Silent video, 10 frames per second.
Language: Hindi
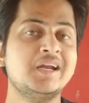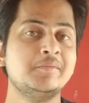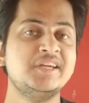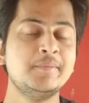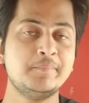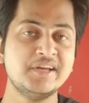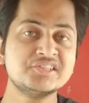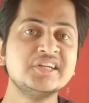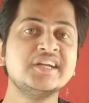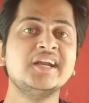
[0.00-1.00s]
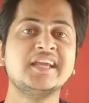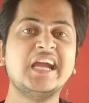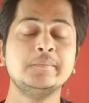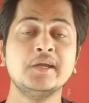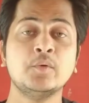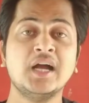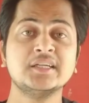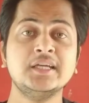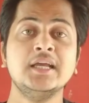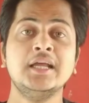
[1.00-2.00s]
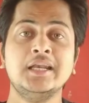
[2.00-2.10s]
बारे में ये बेस्ट क्रिकेट एकेडमी है वहाँ की